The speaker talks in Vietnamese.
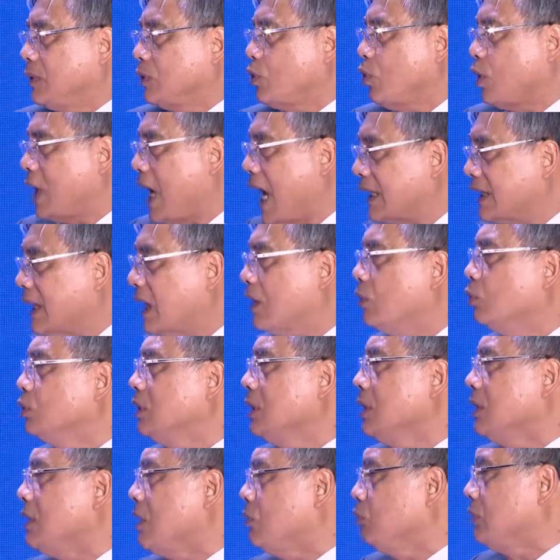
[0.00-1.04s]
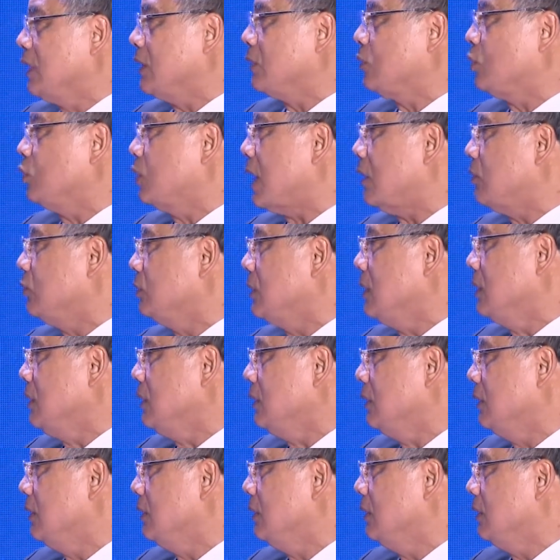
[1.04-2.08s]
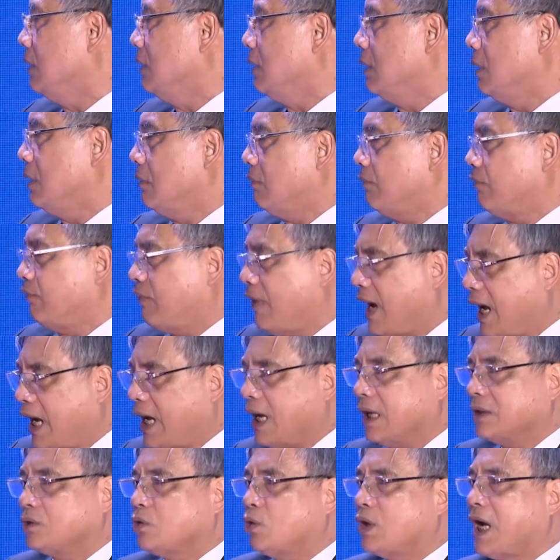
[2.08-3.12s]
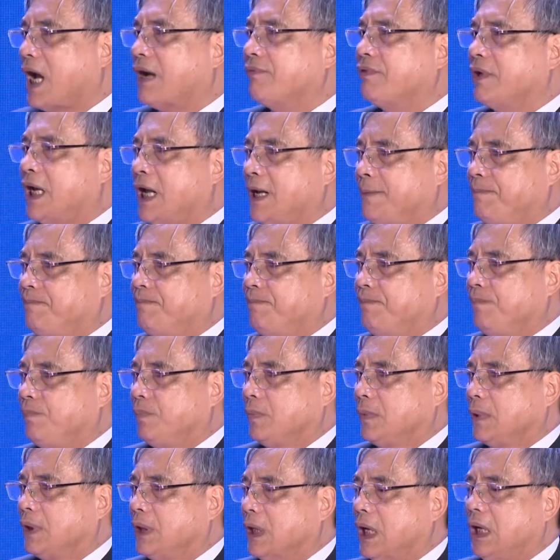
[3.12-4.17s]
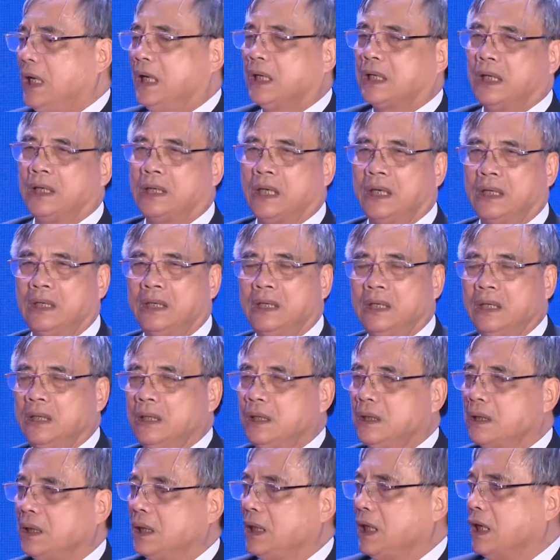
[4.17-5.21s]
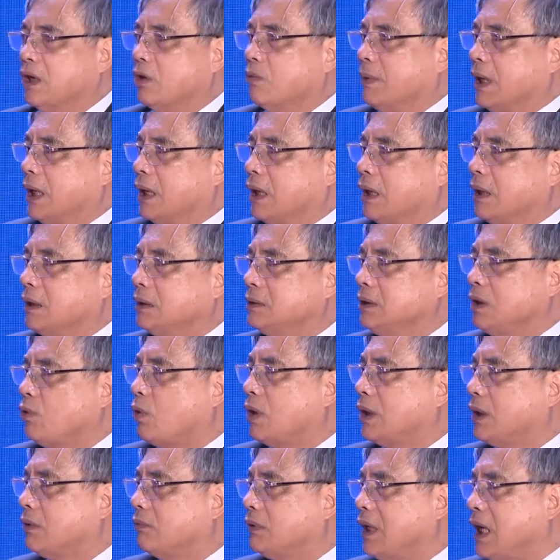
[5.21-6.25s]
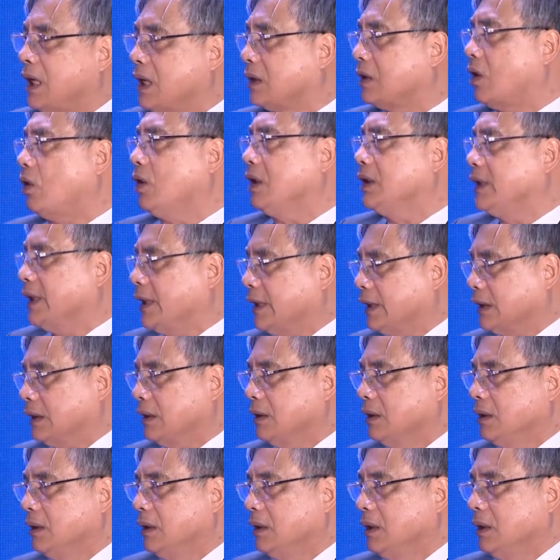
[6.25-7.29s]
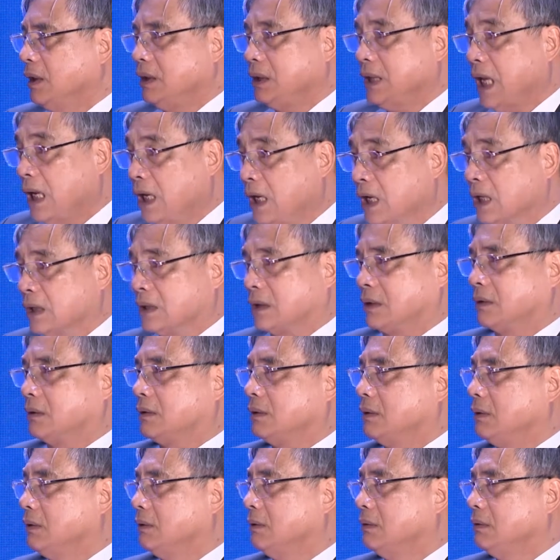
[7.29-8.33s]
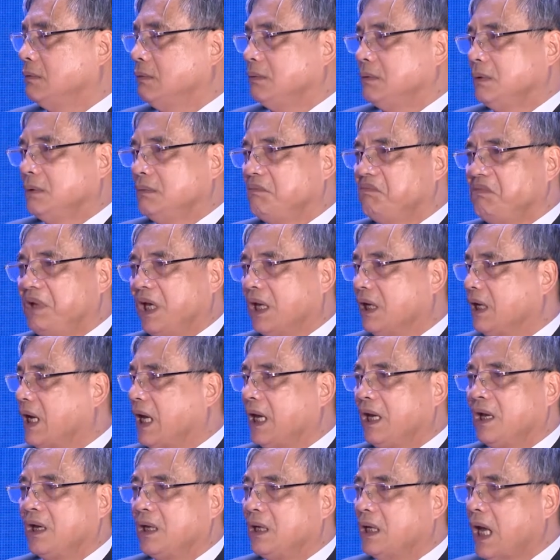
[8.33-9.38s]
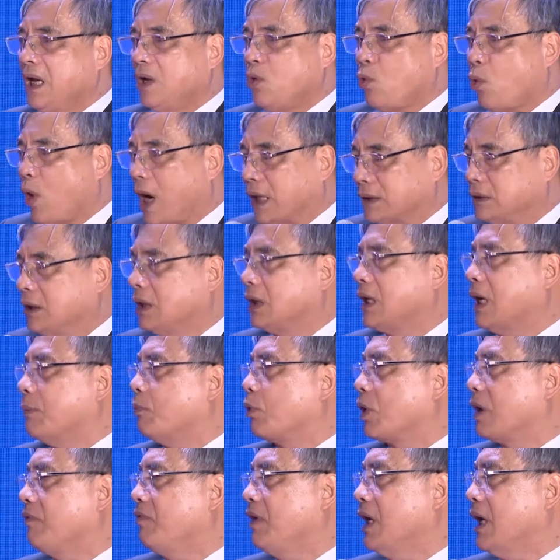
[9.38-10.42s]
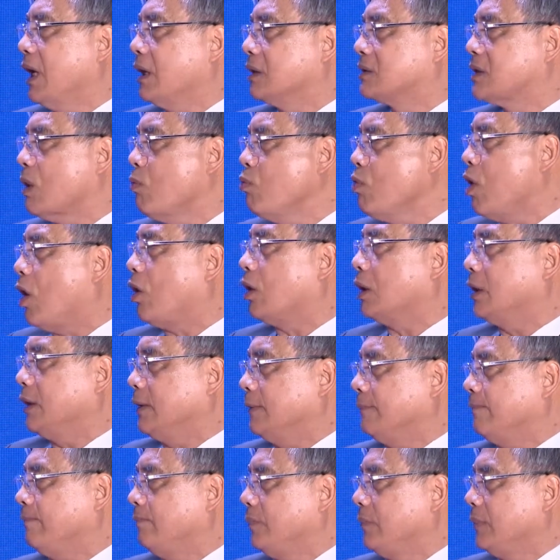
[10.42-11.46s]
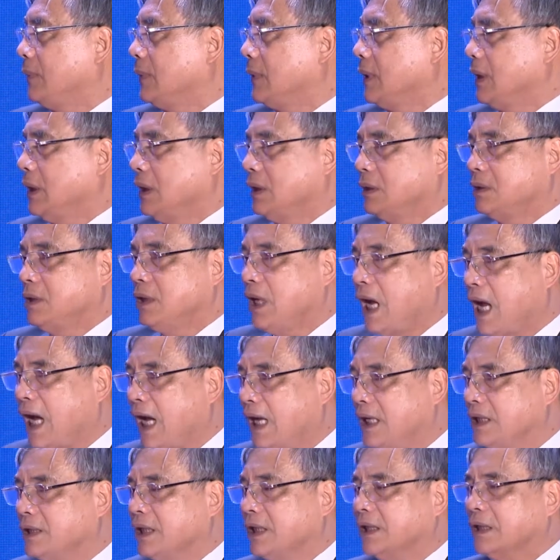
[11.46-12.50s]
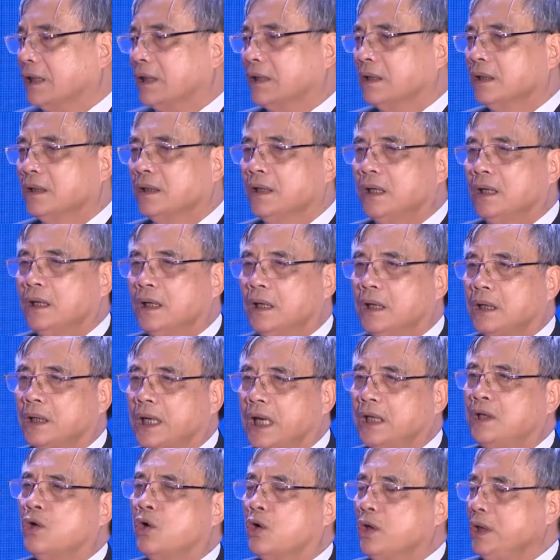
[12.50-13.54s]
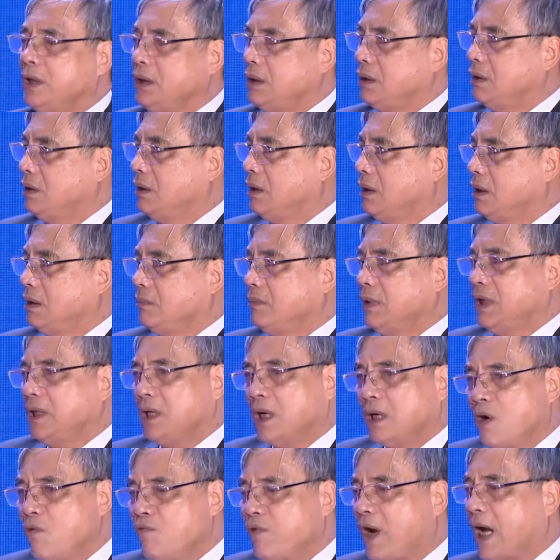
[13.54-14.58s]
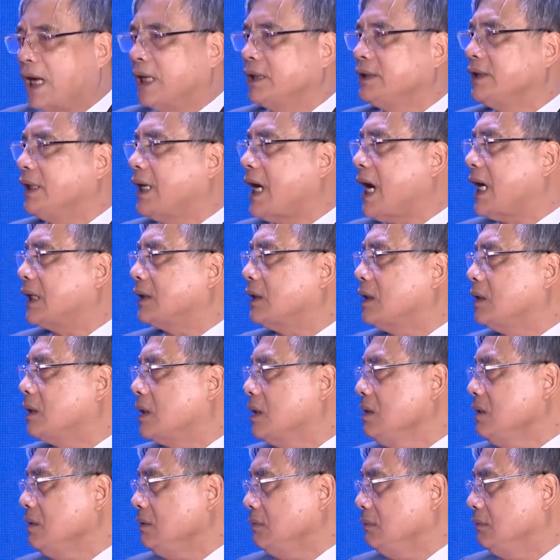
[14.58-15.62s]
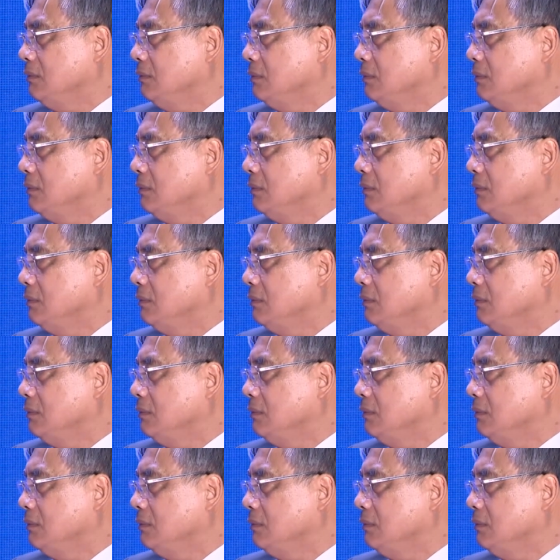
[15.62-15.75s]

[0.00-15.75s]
có cả nhà đầu tư không chỉ cho nhà đầu tư và cho cả Việt Nam đấy là cái cái, cái điều mà rất quan trọng năng lực đó là gì nhân lực hiện nay đấy quả thực là một cái vấn đề sống còn thứ hai là gì kết nối bây giờ không phải là chỉ hạ tầng cứng